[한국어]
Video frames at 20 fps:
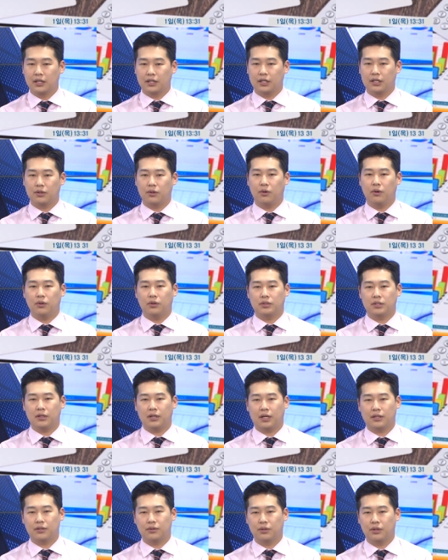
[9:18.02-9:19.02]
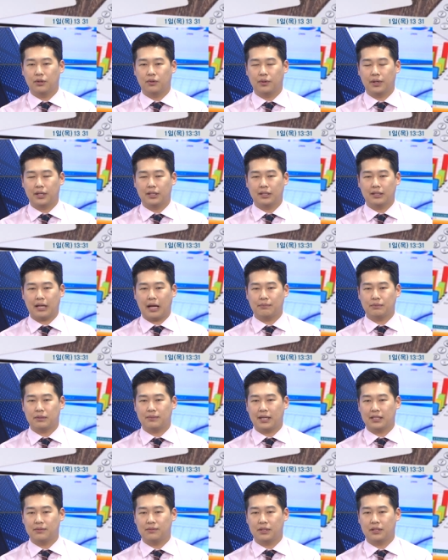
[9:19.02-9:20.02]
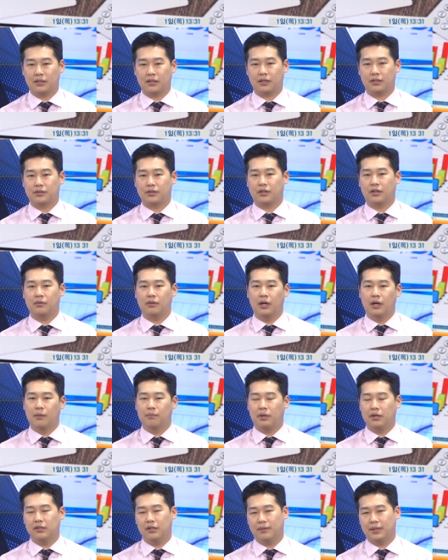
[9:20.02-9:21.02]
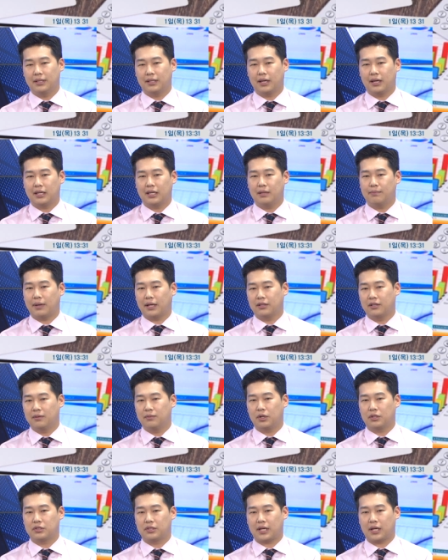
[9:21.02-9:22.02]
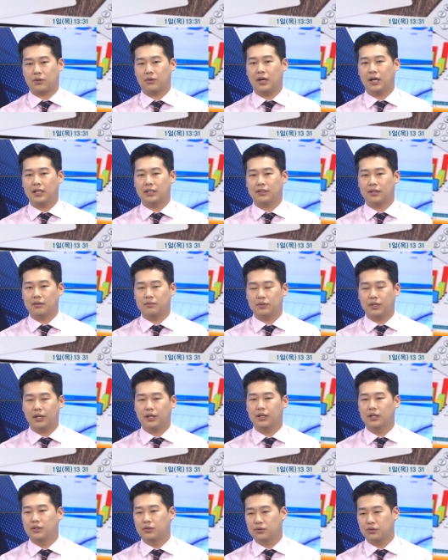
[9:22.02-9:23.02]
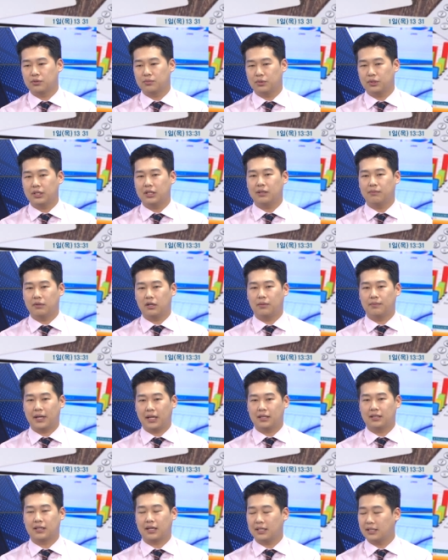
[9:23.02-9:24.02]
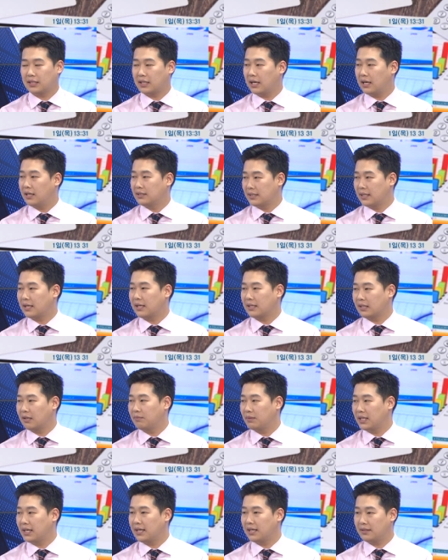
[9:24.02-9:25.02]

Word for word: 그리고 효성 같은 경우에는 앞서 말씀드린 것처럼 펀더멘탈이 바텀으로서 작용하기 때문에 충분히 뭐 메리트가 있다 생각이 됩니다.